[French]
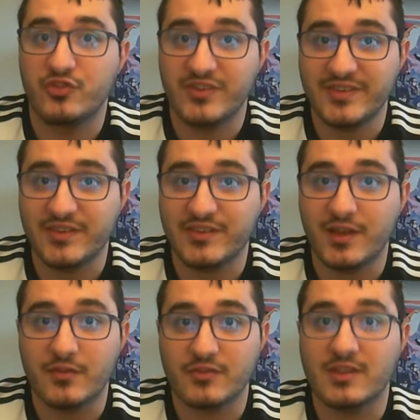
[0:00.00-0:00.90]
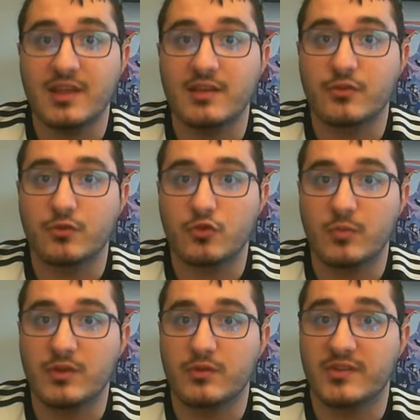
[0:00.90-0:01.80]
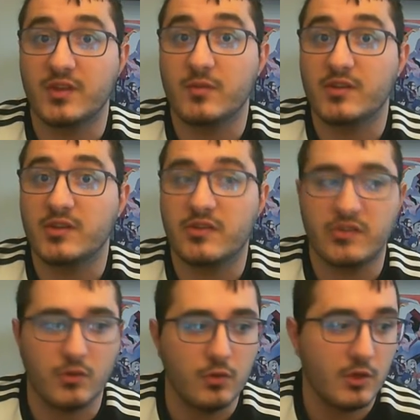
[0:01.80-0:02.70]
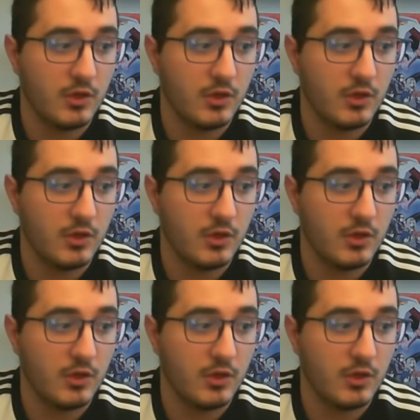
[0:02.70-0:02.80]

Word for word: JC Staff qui allait s'occuper de cet animé d'Eden Zero.